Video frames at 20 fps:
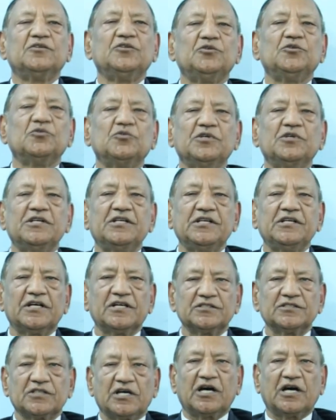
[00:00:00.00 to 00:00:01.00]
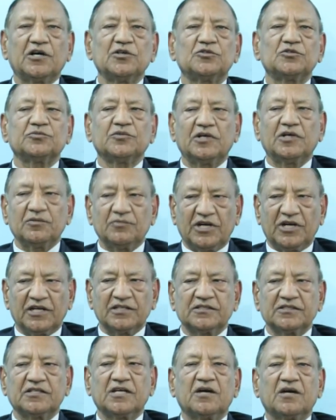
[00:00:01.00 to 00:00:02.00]
न्यू इंडियाज़ आयुष्मान
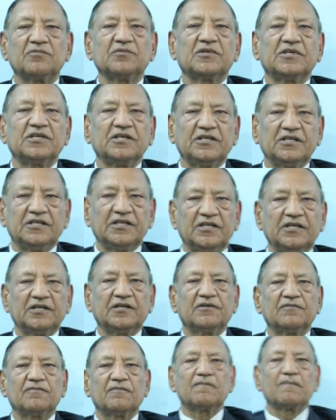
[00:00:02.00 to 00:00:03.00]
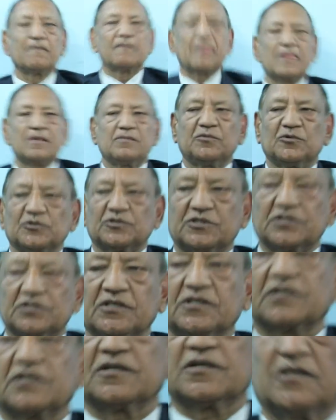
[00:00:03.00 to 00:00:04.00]
भारत नाम की ये
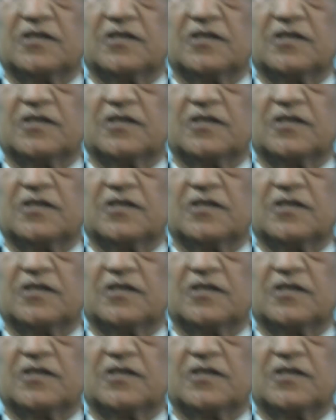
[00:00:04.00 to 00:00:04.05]
पुस्तक